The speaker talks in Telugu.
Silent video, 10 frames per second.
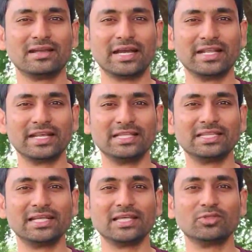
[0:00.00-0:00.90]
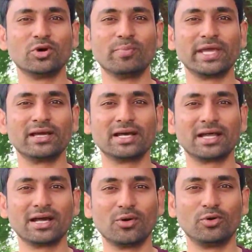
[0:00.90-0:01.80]
నడిరేతిరి ఎంతో
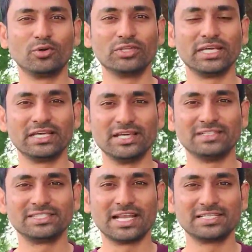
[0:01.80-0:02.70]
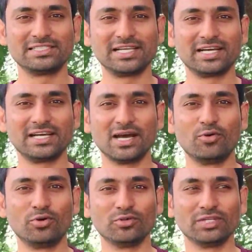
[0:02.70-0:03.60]
భయంకరంగా ఉంటుంది చాలా చీకటిగా
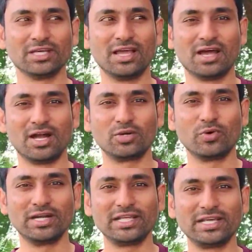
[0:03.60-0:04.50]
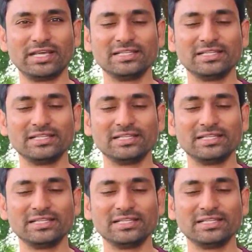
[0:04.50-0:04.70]
ఉంటుంది అటువంటి